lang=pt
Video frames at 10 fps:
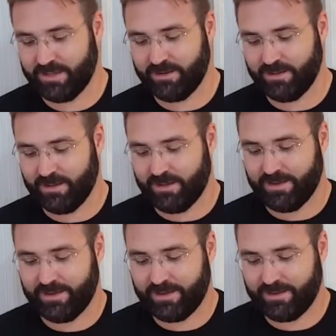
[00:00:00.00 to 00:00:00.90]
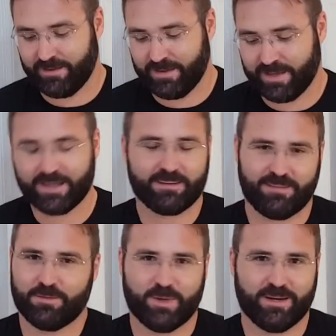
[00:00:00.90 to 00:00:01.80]
ele. É, é
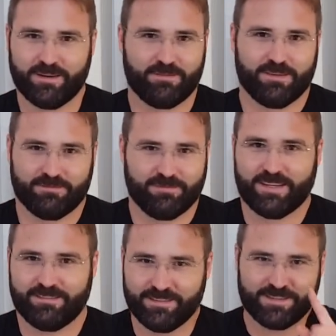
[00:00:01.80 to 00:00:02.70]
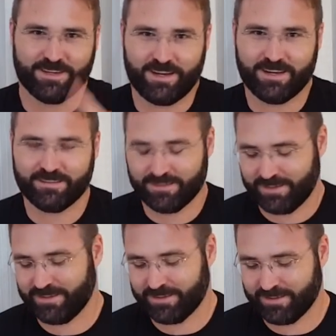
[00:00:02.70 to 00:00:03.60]
engraçado pra caramba. Assiste lá,
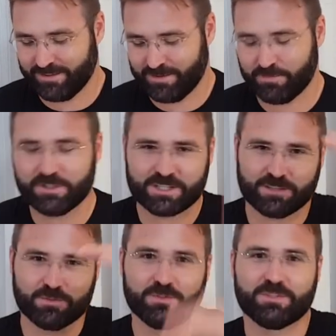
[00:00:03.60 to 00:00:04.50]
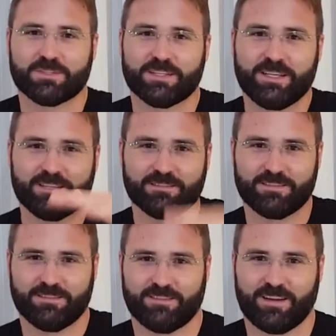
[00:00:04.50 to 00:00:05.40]
que eu vou deixar todos os links
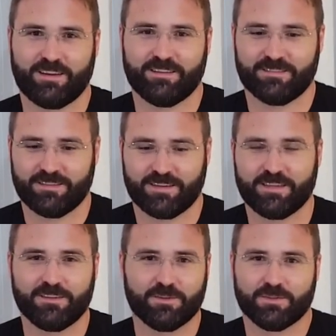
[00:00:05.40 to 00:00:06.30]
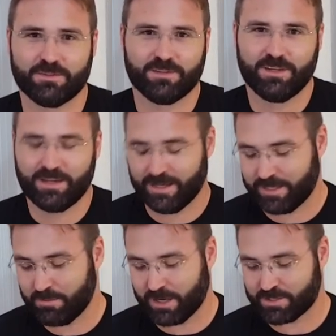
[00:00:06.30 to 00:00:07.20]
desses canais aqui, no,
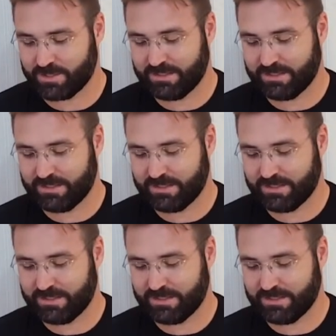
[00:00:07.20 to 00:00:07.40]
aqui embaixo na